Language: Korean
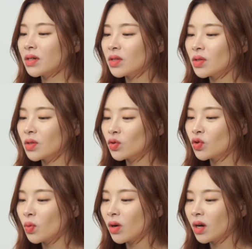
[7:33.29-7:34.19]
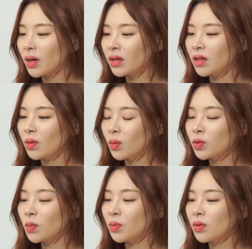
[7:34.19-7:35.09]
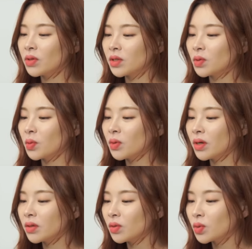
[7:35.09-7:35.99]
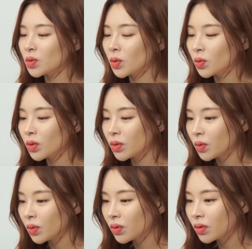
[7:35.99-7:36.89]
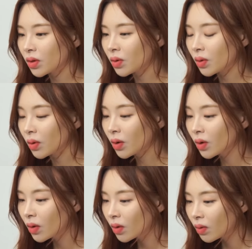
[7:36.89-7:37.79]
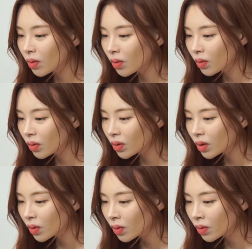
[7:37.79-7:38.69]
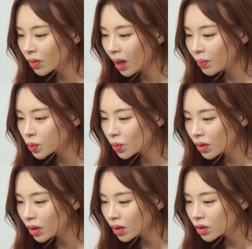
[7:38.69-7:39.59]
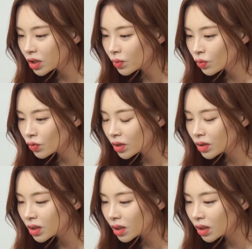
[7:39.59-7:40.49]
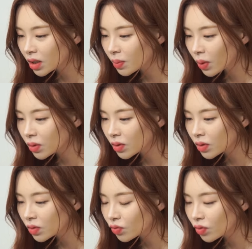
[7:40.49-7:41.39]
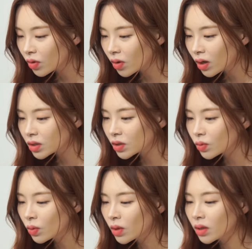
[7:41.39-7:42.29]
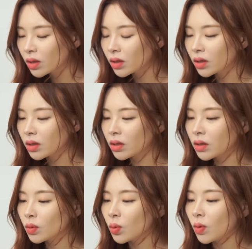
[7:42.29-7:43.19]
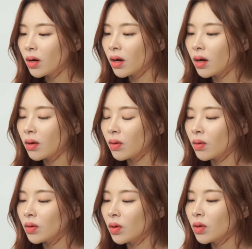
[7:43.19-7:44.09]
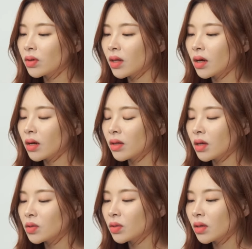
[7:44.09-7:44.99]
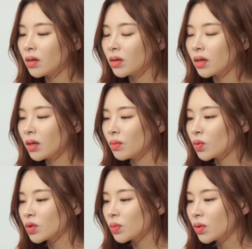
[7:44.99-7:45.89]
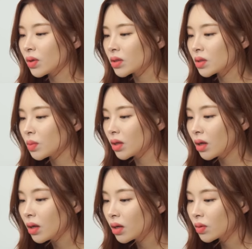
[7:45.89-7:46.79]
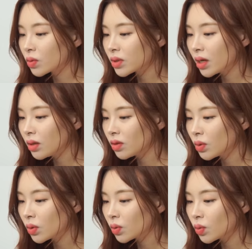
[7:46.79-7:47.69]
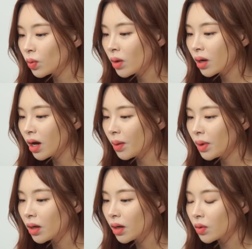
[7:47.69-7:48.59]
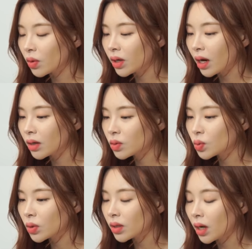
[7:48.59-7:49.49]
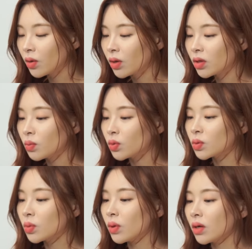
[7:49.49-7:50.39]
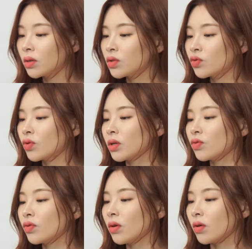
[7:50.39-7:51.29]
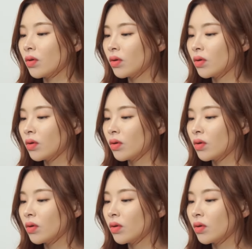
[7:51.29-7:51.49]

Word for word: 그랜저에서 주목할 만한 이 오토 플러시 도어 핸들도 적용이 되어 있는데요. 이런 앞쪽에 이 지문 인식 이 버튼을 눌러가지고 이 도어가 열렸다 닫혔다 이렇게 하는 모습인 것 같습니다. 그리고 사이드 미러도 카메라가 여기 아래쪽에 달려있는 모습을 확인할 수가 있고요.